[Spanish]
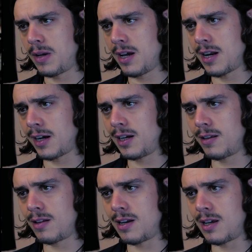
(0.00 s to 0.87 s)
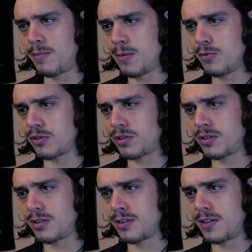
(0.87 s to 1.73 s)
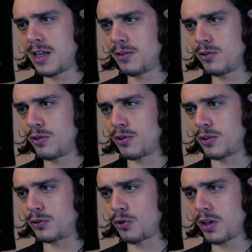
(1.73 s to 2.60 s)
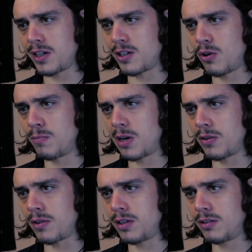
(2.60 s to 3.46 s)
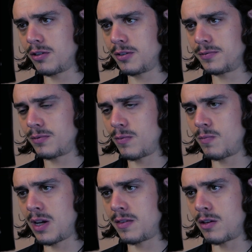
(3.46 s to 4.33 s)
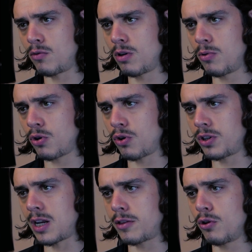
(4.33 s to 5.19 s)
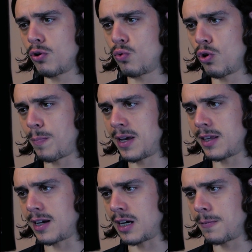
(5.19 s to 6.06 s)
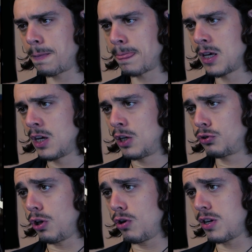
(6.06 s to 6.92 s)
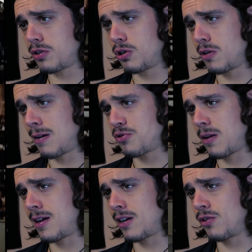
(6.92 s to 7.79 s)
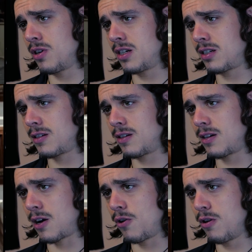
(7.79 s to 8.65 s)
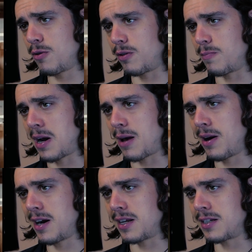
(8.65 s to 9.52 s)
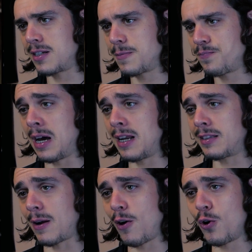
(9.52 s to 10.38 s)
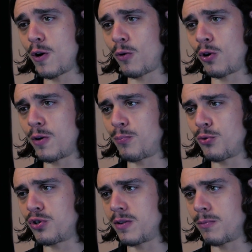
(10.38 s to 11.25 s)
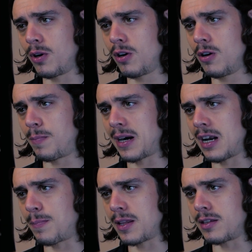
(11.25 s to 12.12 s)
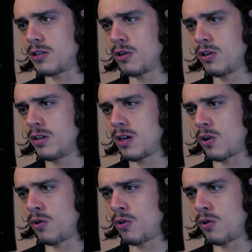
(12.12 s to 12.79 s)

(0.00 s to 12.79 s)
Bien, aquí le, le vemos dando toques a un baloncito. Bien, de nuevo, coordinación oculopédica. Todo esto, vamos a ver, no es Oh, malabares. Vale, trabajo con el, punching ball para la precisión.